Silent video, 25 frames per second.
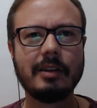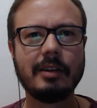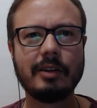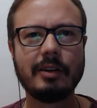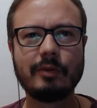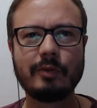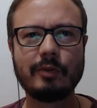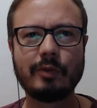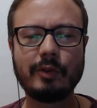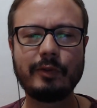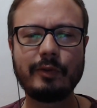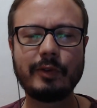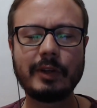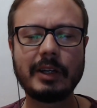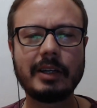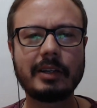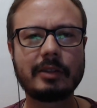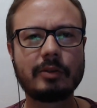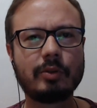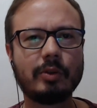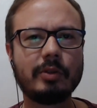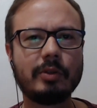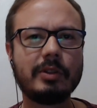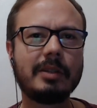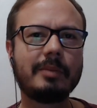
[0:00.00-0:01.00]
Não vou falar que
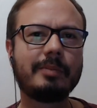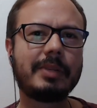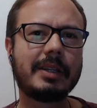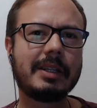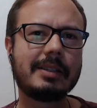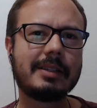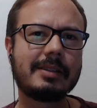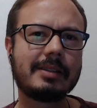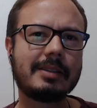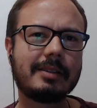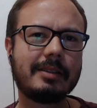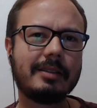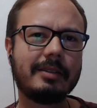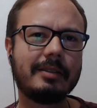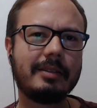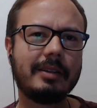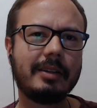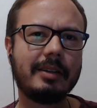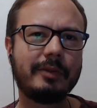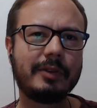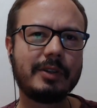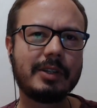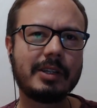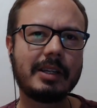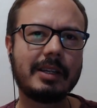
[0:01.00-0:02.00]
toda empresa
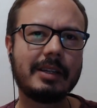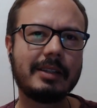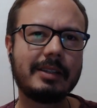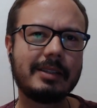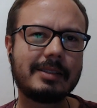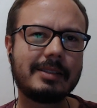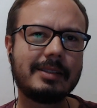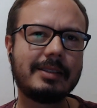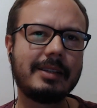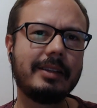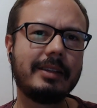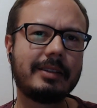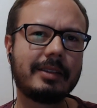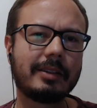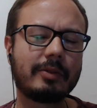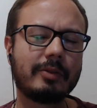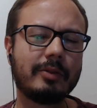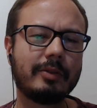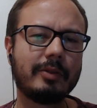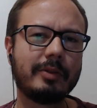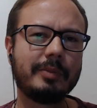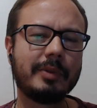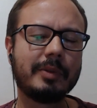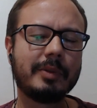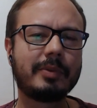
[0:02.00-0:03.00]
refrigerada aceita a
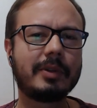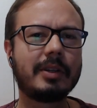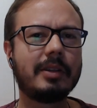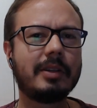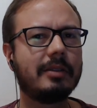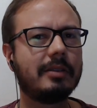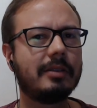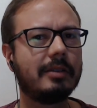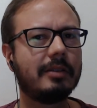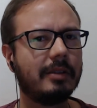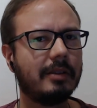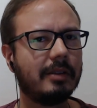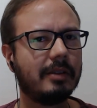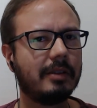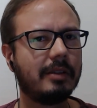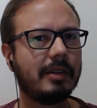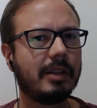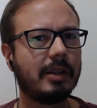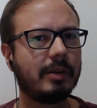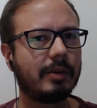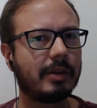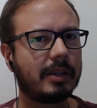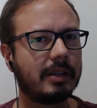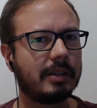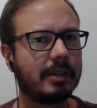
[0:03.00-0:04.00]
Kombi, porque
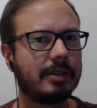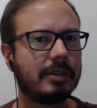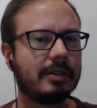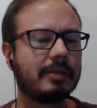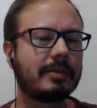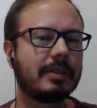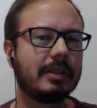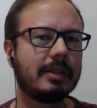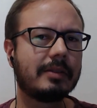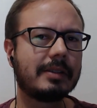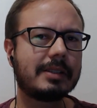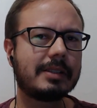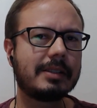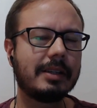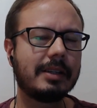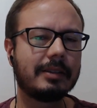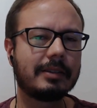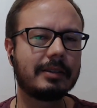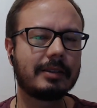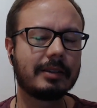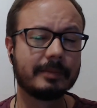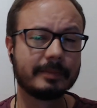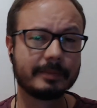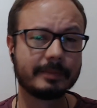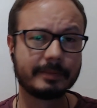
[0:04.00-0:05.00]
eu acredito que não
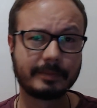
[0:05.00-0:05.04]
aceita.